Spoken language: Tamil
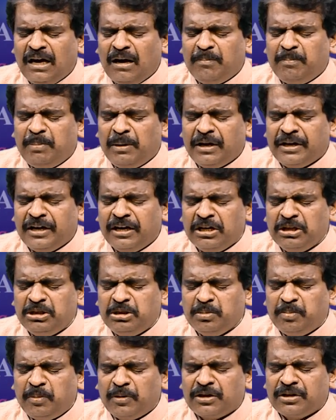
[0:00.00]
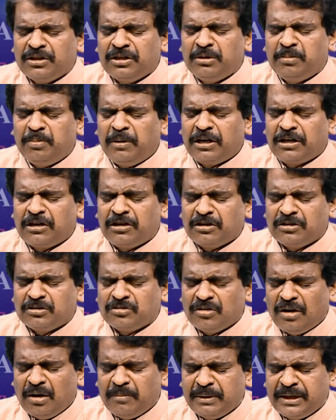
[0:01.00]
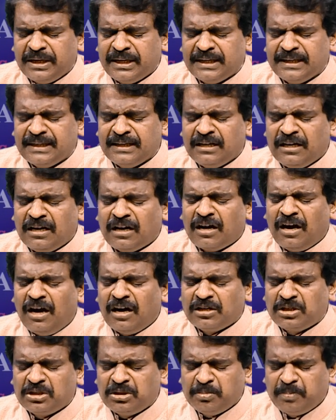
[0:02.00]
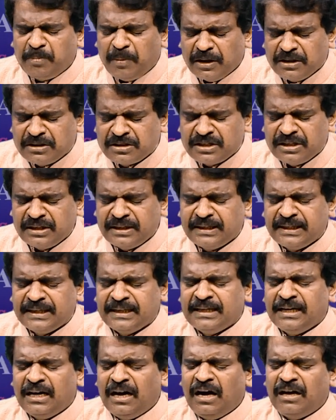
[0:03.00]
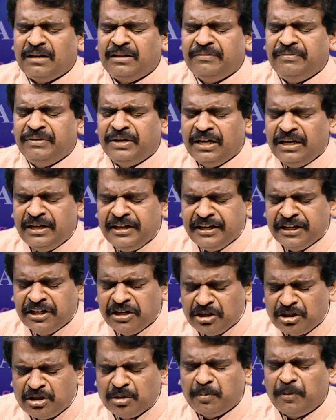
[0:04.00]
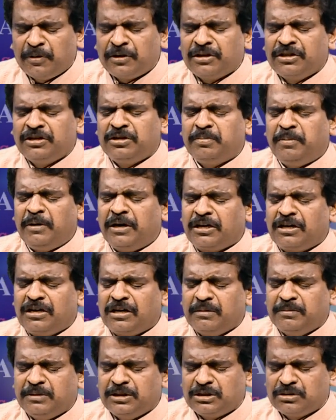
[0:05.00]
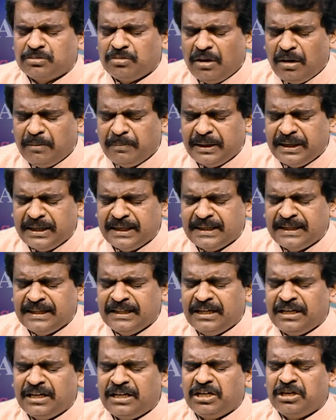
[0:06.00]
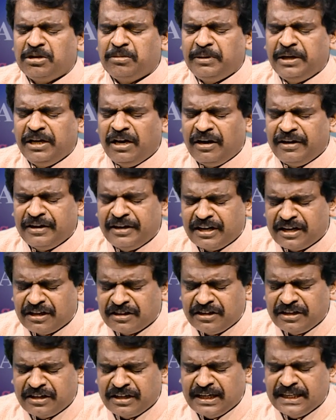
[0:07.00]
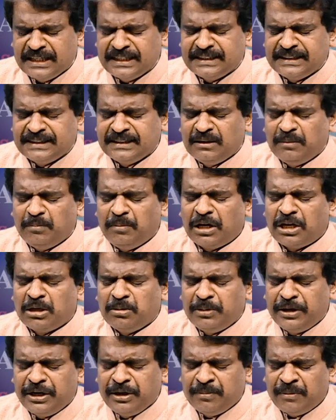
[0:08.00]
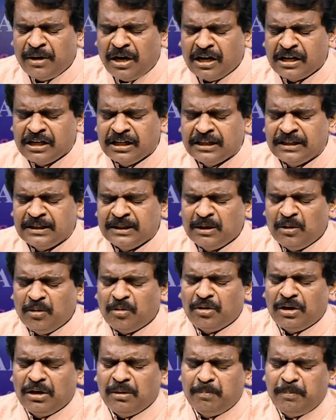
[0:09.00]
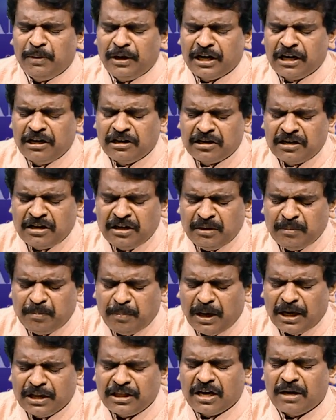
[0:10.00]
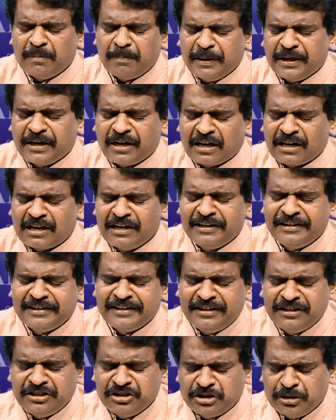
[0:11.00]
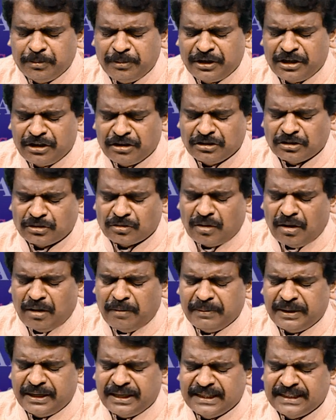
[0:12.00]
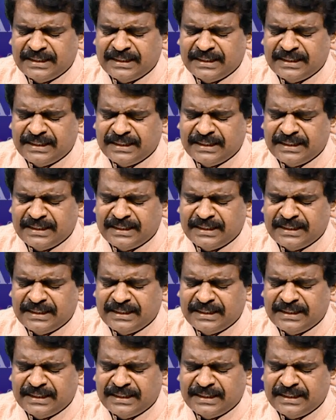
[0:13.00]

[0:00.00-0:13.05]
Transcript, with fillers: அப்பா எடுத்து போட்டதுன்னு பார்க்கிற சுவாமி காட்டு பன்றி அந்த வேலியை எடுத்து போட்டதுன்னு பார்க்கிறோமே சுவாமி கிருபையாக இறங்குங்க மறுபடியுமாக உங்கள் பிள்ளைகளுக்கு பாதுகாப்பை கட்டளையிடுங்கன்னு செபிக்கிற சுவாமி